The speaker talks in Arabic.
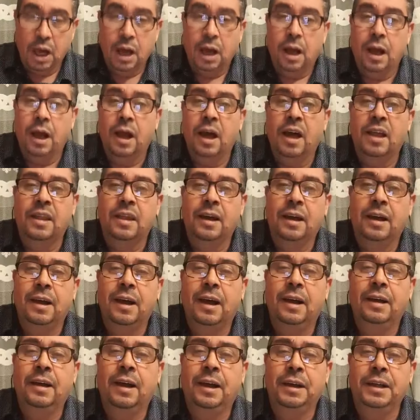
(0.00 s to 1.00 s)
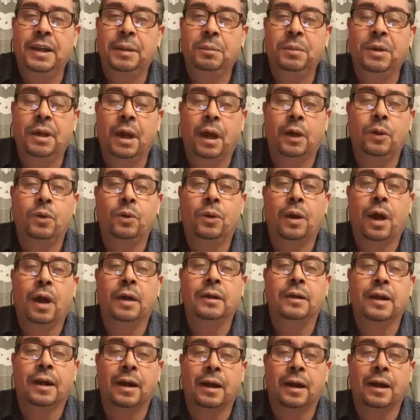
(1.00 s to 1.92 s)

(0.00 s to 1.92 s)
هذا لا يعني من انه انا